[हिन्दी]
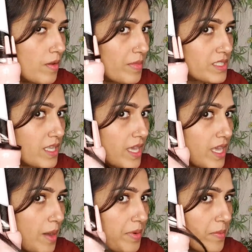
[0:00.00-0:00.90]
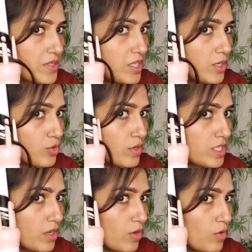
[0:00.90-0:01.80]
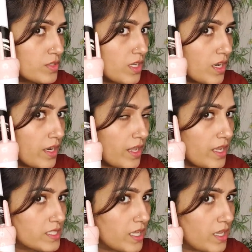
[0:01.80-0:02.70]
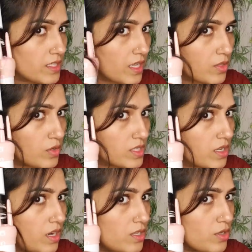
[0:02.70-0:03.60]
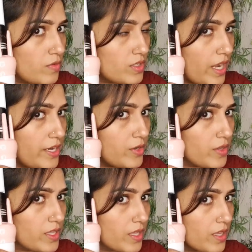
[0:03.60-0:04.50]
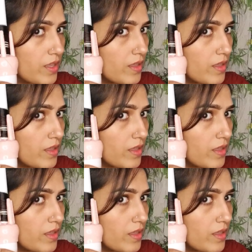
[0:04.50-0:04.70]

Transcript: बस ये है कि आपने मशीन को थोड़ा सा क्लोज कर लेना है ऐसे ताकि थोड़े से कल जो है वो टाइट हो ये देखें